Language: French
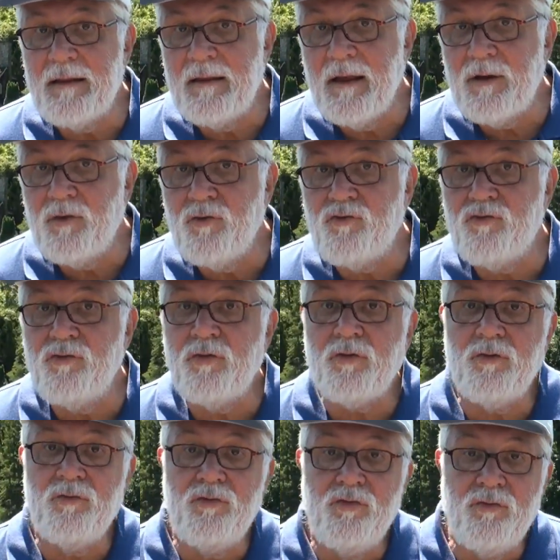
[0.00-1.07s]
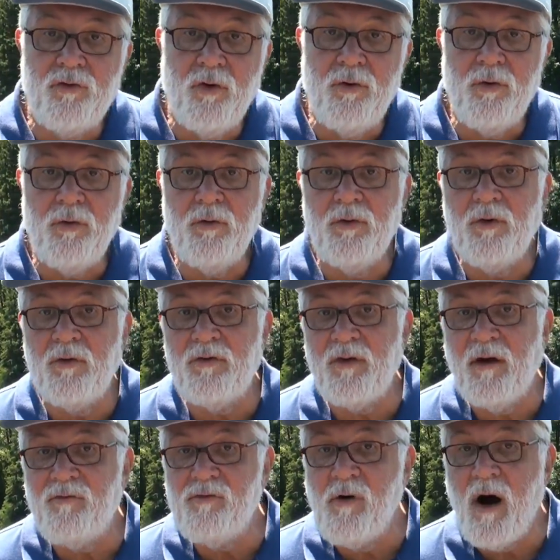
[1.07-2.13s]
C'est toujours douteux de
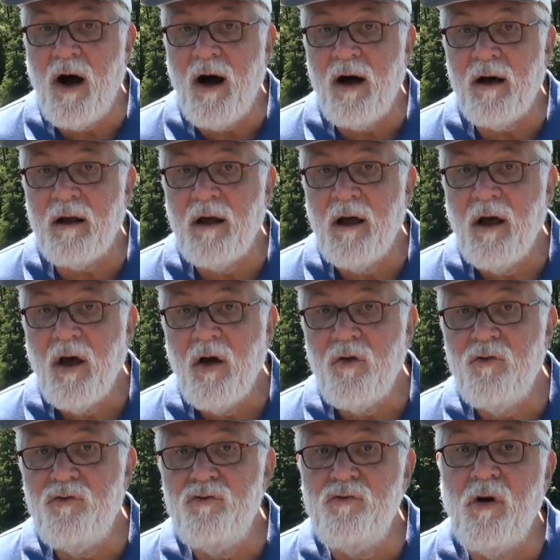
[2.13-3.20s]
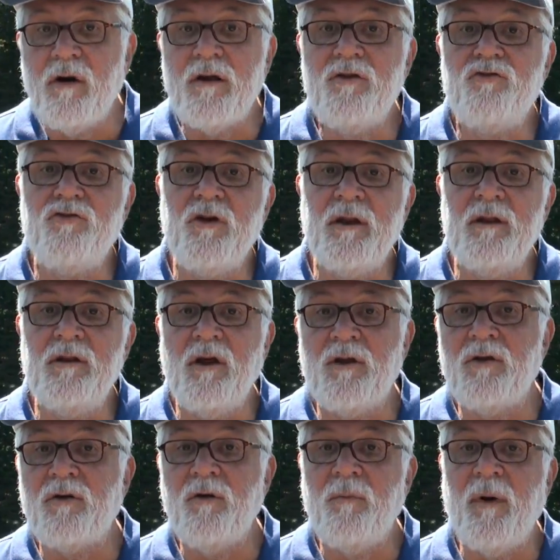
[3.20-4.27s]
savoir d'où origine
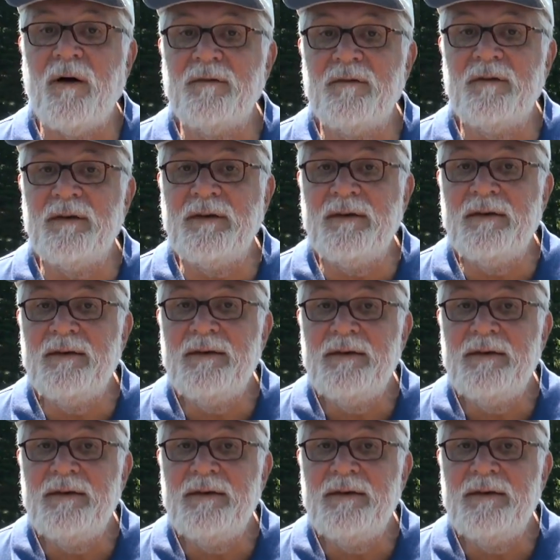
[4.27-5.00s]
notre pensée.